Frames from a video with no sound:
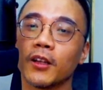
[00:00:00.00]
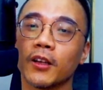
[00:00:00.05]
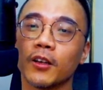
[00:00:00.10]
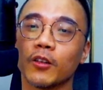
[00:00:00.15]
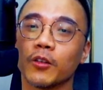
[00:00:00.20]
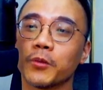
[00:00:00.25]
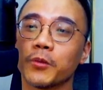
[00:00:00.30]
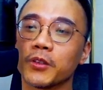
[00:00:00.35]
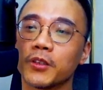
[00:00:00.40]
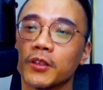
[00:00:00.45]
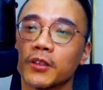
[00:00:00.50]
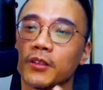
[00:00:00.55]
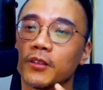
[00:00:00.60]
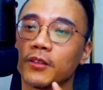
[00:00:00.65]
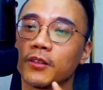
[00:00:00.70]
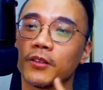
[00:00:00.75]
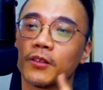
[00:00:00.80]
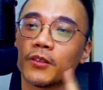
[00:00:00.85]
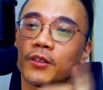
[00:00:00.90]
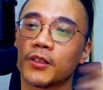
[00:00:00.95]
我们
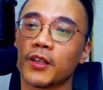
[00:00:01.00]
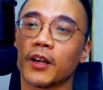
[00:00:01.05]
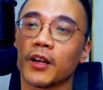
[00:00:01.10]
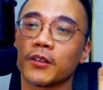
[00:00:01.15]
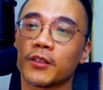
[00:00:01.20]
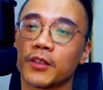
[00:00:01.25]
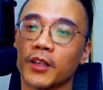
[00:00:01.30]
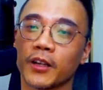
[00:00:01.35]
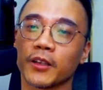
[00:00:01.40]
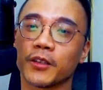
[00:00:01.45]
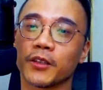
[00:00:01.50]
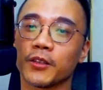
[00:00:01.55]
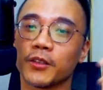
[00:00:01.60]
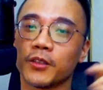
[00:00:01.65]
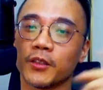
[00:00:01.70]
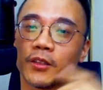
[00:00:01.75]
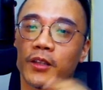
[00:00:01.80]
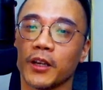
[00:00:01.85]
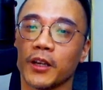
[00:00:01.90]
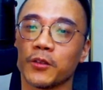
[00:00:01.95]
是上上一个
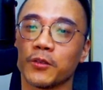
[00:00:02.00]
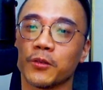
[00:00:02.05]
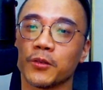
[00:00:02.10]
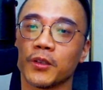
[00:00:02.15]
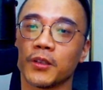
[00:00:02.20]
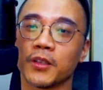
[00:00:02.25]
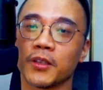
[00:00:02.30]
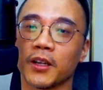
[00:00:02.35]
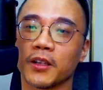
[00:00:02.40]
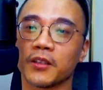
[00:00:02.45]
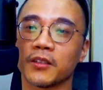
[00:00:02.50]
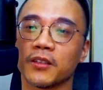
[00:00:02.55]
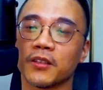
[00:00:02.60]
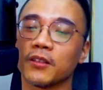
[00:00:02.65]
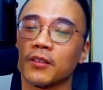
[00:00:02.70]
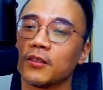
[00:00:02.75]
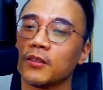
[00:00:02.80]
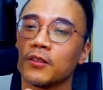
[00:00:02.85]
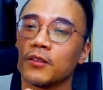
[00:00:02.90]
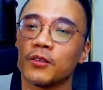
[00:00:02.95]
时代去了这样
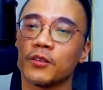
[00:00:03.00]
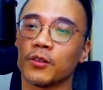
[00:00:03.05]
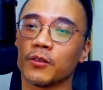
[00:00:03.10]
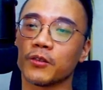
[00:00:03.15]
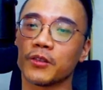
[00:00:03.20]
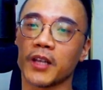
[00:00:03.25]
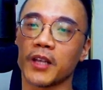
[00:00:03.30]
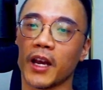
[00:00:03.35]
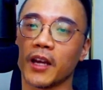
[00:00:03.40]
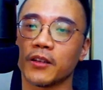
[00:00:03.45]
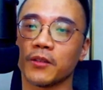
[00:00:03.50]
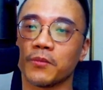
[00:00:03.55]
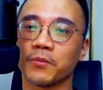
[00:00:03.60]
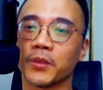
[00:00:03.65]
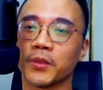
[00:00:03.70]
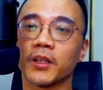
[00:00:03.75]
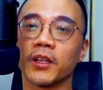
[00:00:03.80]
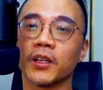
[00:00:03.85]
子，so sad。But